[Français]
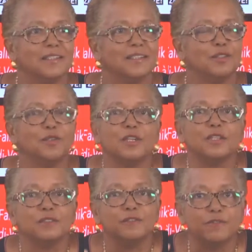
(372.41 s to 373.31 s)
Donc,
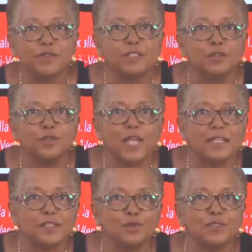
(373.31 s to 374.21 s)
on a
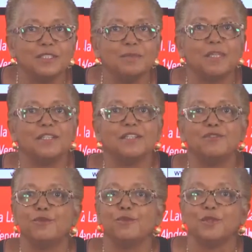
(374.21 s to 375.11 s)
des outils. Maintenant,
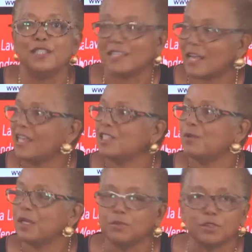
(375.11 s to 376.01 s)
il faut, on les a
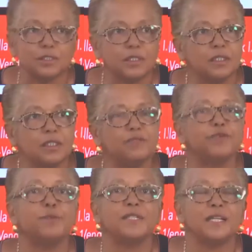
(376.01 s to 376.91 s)
expérimentés. Il
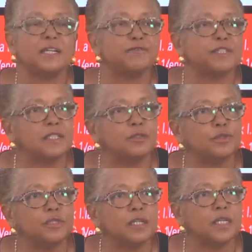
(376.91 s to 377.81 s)
faut passer à la phase
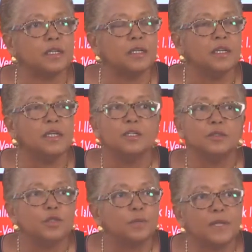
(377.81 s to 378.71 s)
industrielle.
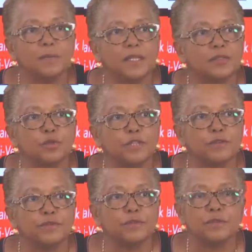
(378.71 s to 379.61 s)
De même, qu'est-ce qu'on
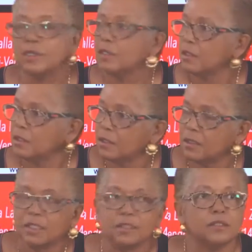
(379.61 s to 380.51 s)
a vu
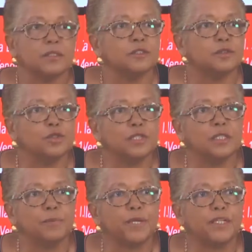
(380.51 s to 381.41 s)
euh,
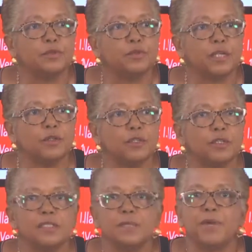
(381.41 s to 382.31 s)
Justine en parlait tout à
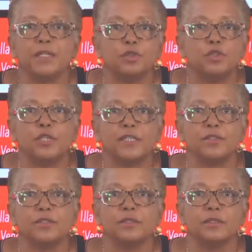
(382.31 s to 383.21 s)
l'heure, des bateaux de la
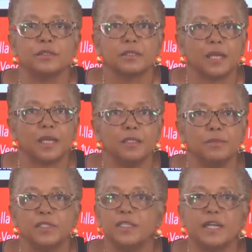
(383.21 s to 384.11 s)
zone
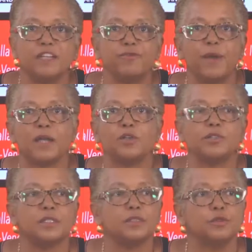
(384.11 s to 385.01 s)
Caraïbe qui n'arrivent pas à
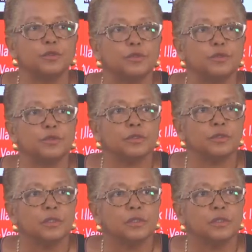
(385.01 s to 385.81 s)
accoster dans nos, sur nos